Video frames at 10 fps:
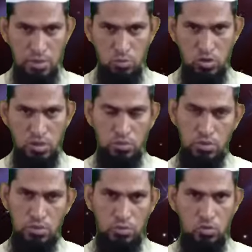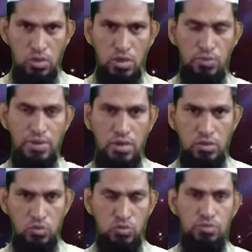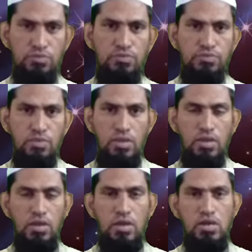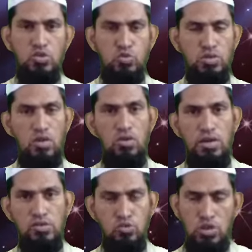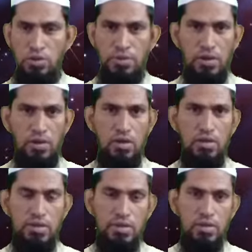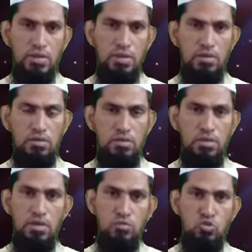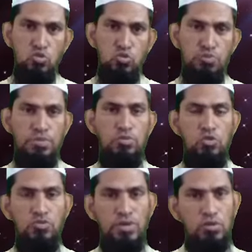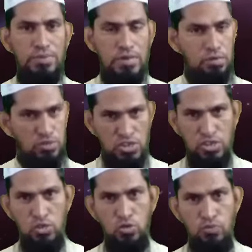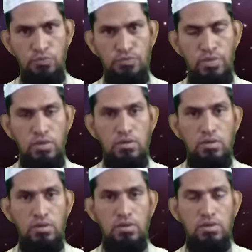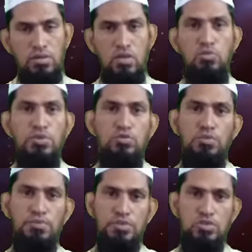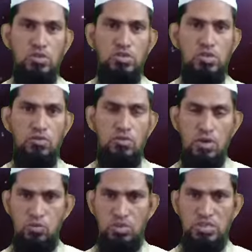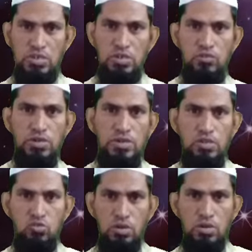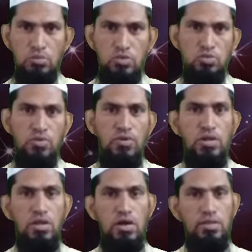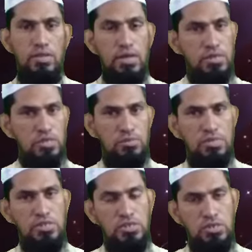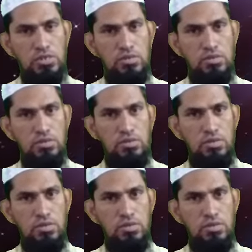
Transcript: అస్సలం అయికం వరహమతుల్లాహి వబర్కాతుహు సోదరులారా సోదరిమల్లారా ఏదైతే ఇంతకుముందు మీ ముందు వీడియో పెట్టడం జరిగిందో దైవప్రవక్త ముహమ్మద్ సుల్లాహస్లాం వారు ఇచ్చినటువంటి స్వర్గపు శుభవార్త దానికి సంబంధించి